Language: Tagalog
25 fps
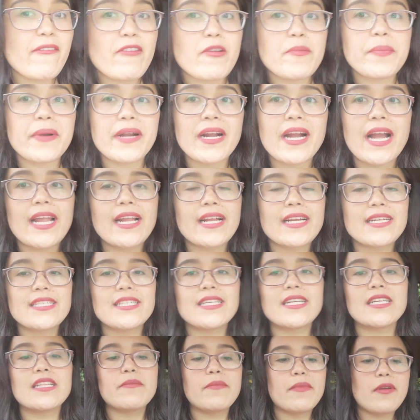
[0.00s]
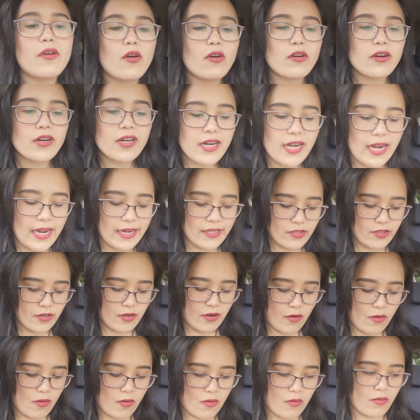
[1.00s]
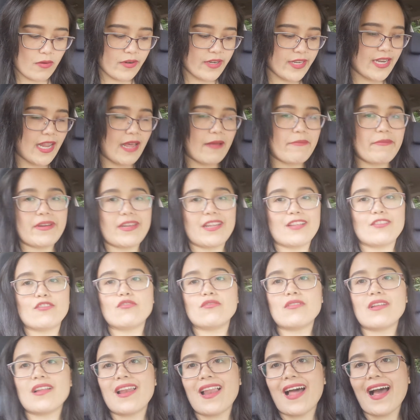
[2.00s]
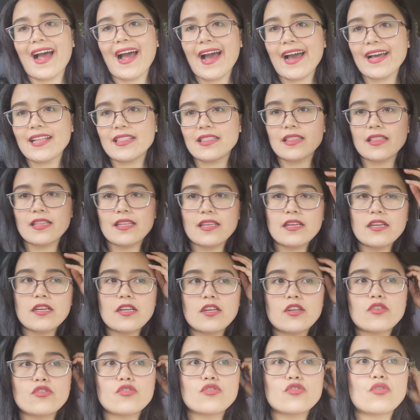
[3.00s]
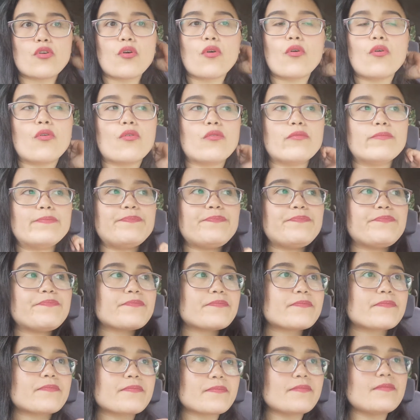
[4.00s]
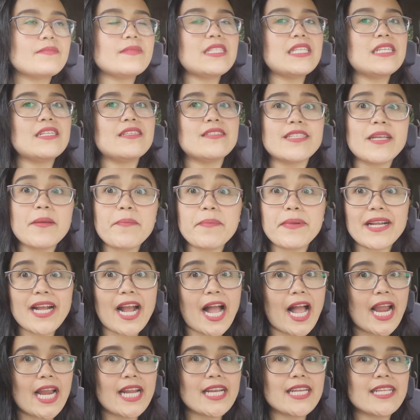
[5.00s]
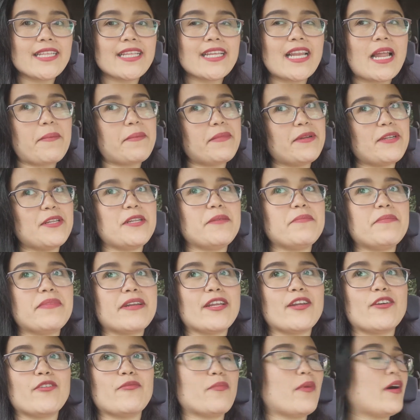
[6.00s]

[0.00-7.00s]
namin pagkain kasi nga 'di ba yung organizer na kukunin namin, nandoon na lahat. So, syempre kakainin din namin libre yun,